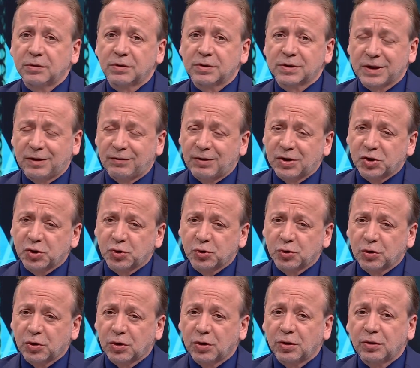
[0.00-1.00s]

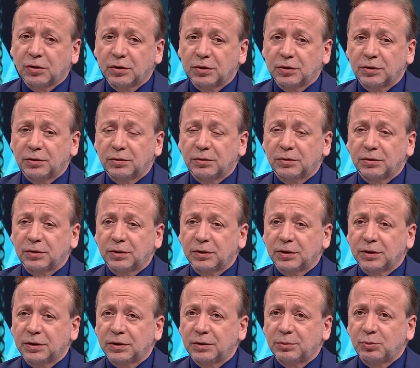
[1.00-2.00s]
Savaşıyor e,
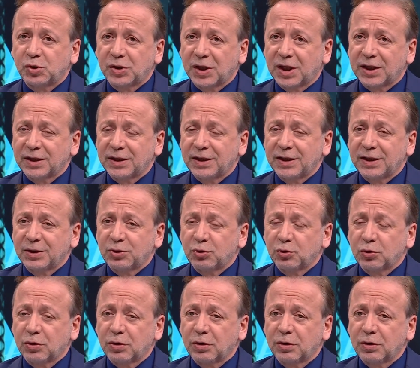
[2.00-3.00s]
mücadele
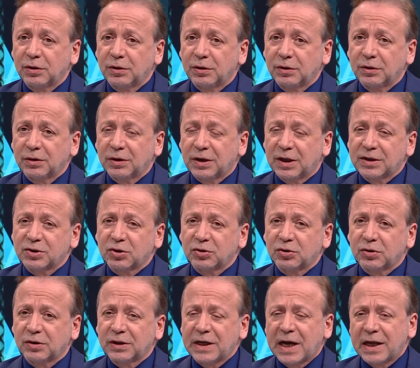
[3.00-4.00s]
ediyor,
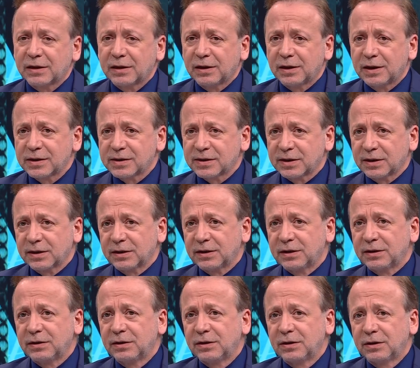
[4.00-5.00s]
kazanıyor. Yani
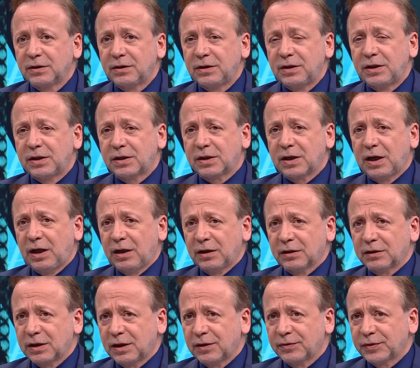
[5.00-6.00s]
Galatasaray'ın ilk
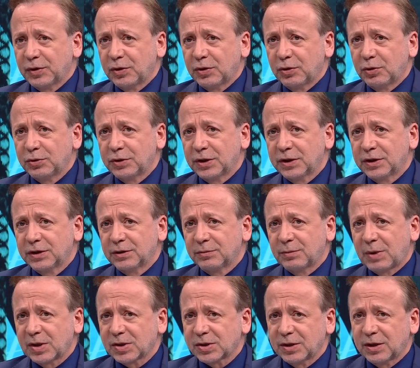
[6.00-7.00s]
6 hafta oynadığı
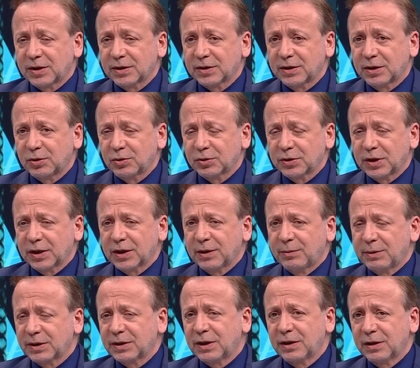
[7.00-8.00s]
maçlarda orada hakem
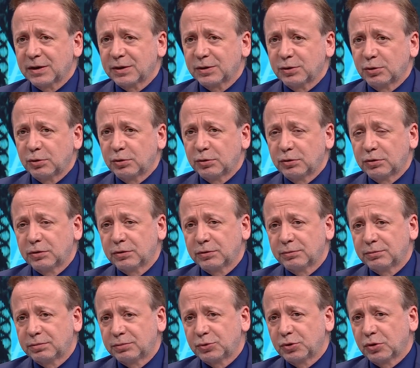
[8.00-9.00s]
hataları da oldu.
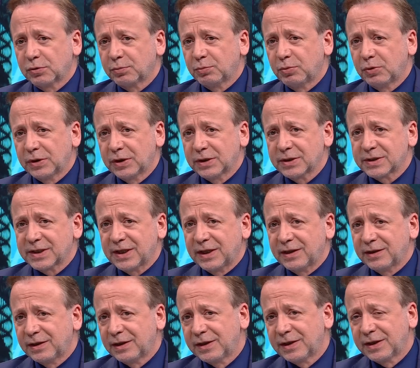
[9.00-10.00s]
Çok böyle
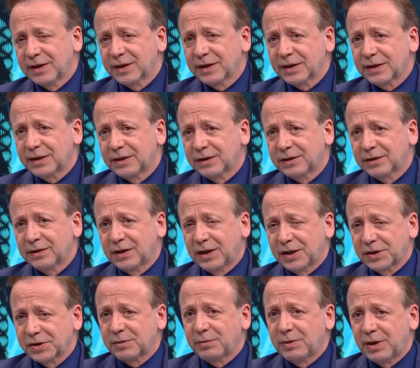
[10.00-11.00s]
sendeleyerek gitti,
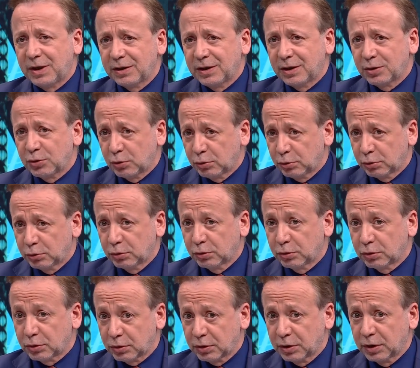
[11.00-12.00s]
acabalar
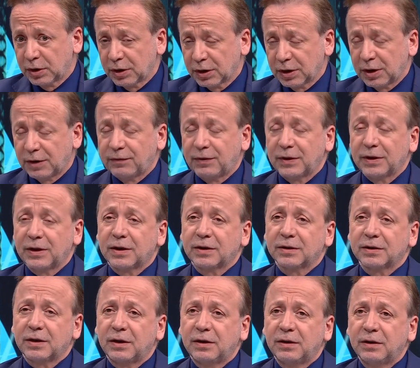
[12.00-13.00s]
oldu kafalarda.